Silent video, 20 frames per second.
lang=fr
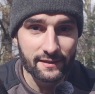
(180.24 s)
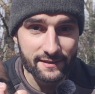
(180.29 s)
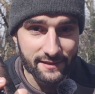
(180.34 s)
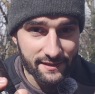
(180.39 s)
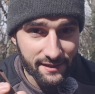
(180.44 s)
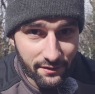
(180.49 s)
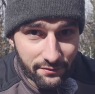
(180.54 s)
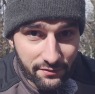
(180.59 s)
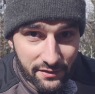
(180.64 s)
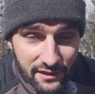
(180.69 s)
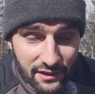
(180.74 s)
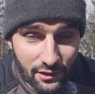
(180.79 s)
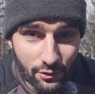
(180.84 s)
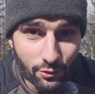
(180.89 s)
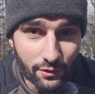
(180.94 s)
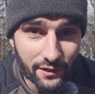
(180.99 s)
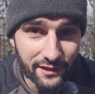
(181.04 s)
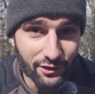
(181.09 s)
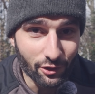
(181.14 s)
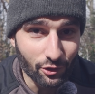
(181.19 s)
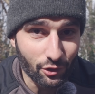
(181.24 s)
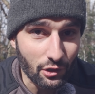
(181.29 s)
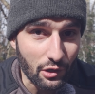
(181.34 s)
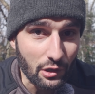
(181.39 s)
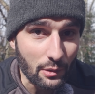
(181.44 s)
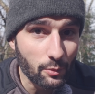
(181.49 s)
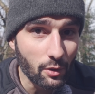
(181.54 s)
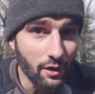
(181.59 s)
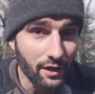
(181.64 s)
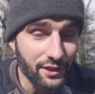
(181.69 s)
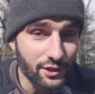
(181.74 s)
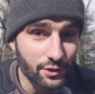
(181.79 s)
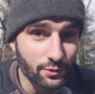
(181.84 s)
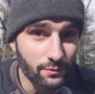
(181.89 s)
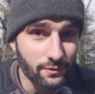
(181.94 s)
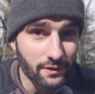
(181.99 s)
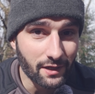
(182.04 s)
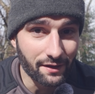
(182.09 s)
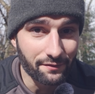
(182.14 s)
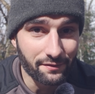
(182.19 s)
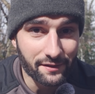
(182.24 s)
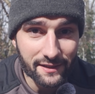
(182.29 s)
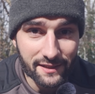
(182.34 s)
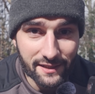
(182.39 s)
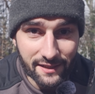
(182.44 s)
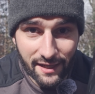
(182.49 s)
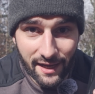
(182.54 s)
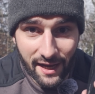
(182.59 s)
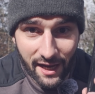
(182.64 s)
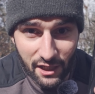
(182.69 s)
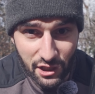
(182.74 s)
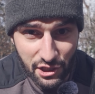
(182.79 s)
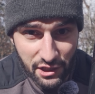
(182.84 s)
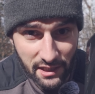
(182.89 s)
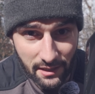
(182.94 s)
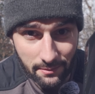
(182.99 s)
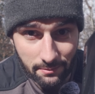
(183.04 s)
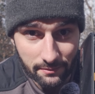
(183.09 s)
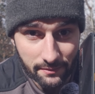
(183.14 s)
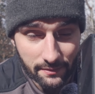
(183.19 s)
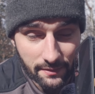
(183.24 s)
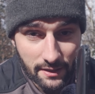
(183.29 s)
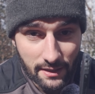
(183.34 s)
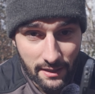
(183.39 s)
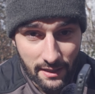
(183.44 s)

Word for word: Cette vidéo est en collaboration avec AGM.